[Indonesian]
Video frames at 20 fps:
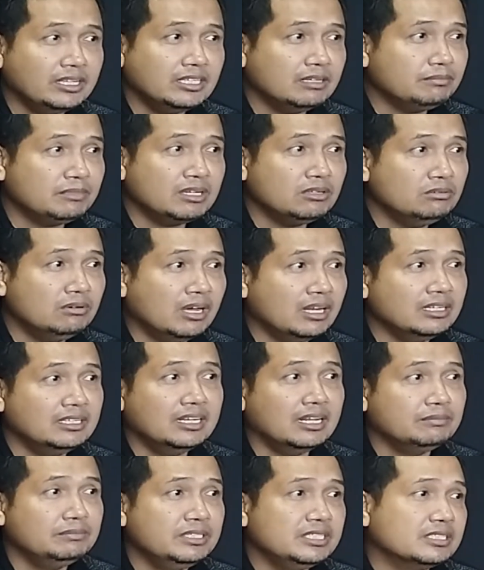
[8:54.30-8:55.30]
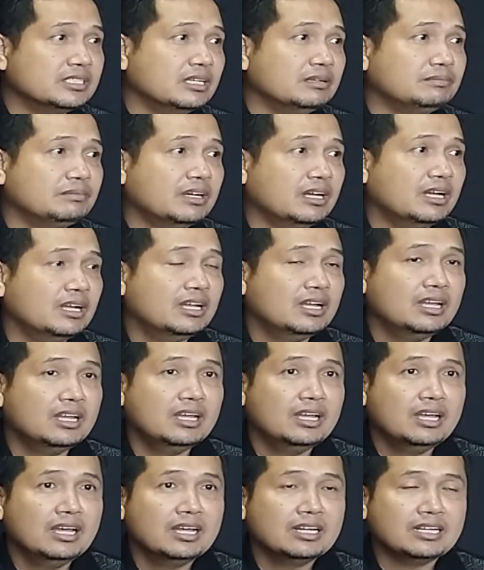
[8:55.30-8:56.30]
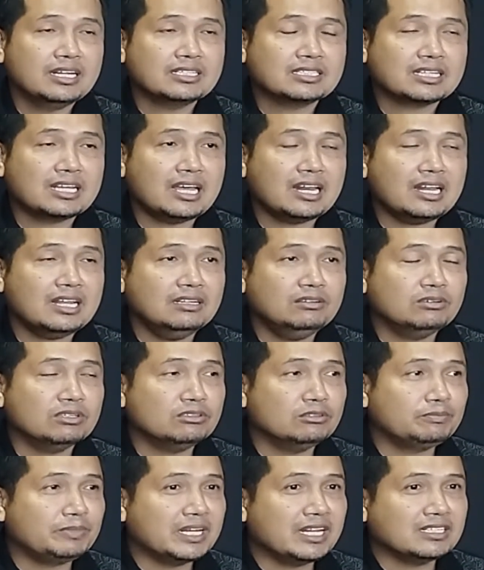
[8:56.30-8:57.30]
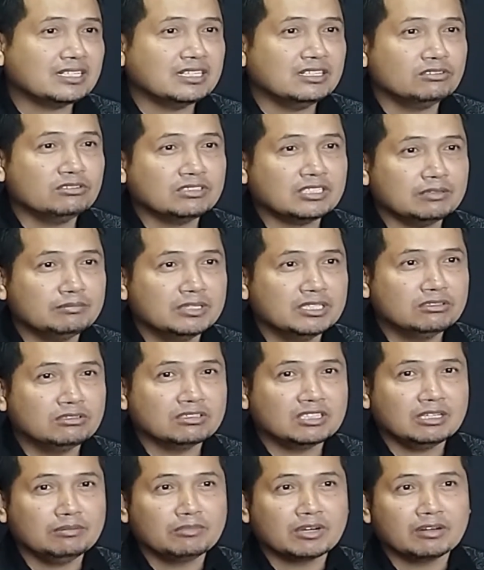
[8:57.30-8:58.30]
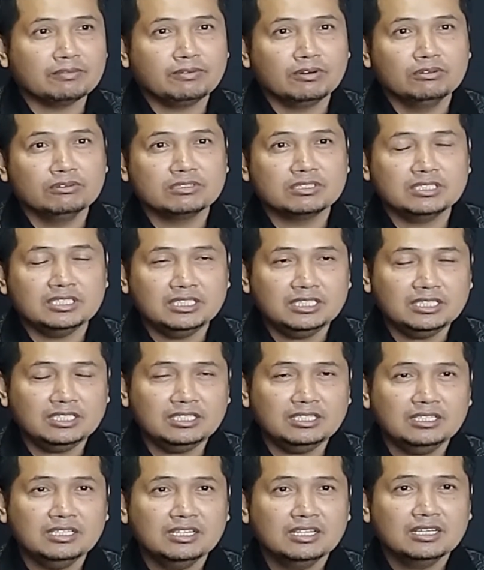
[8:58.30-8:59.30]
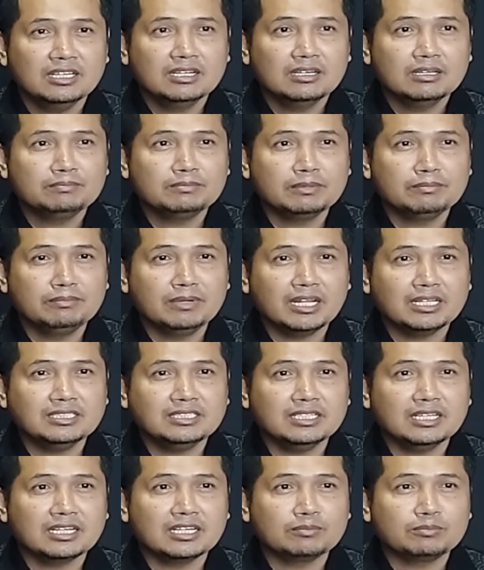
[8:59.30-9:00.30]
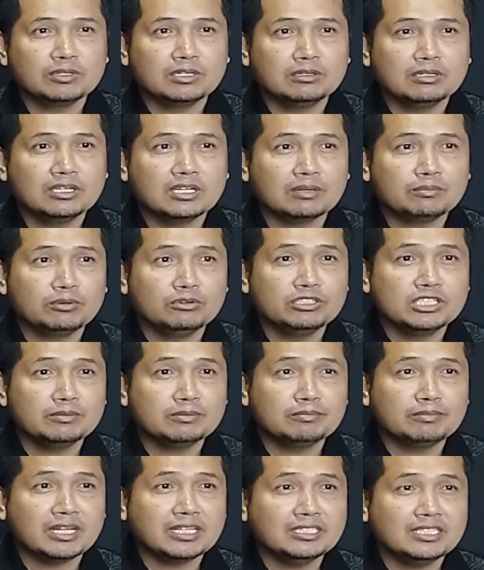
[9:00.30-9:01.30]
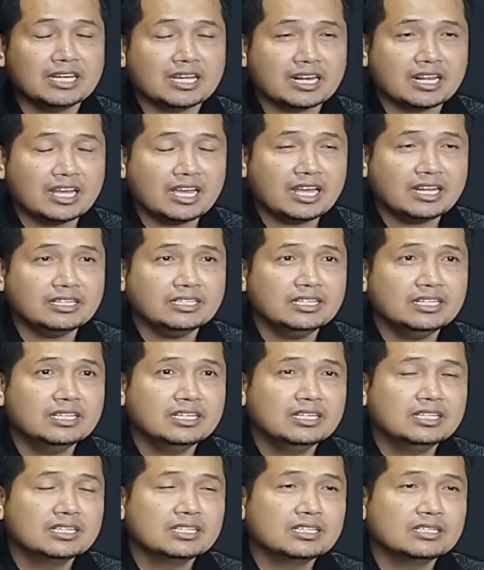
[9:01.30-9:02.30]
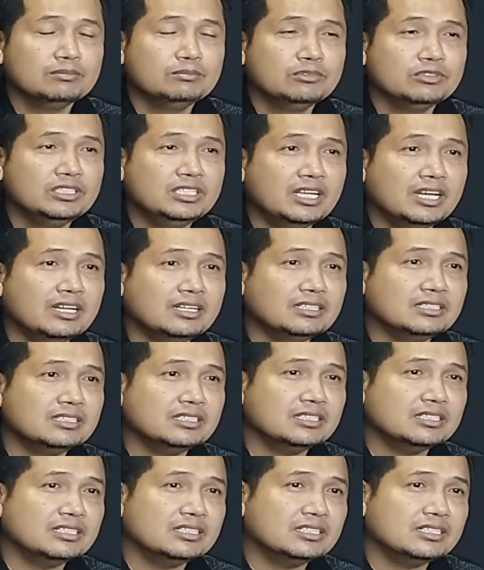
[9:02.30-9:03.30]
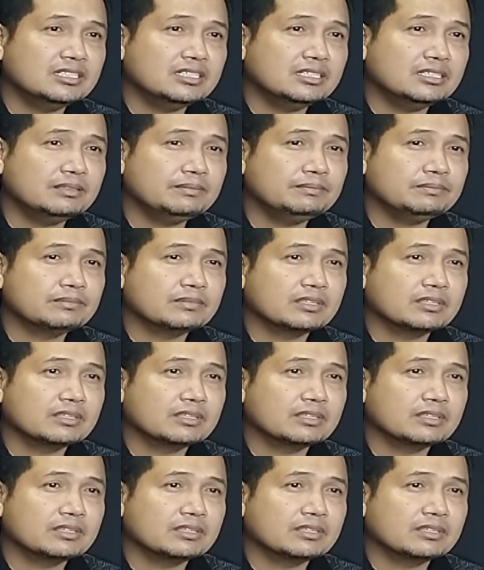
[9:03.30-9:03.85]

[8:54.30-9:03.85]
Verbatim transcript: hanya manual nggak bisa, Pak. Hmm. Nah, sekarang waktu pada saat itu saya bentuk tim revolusi revolusi pembelajaran. Ya. Kemudian uh,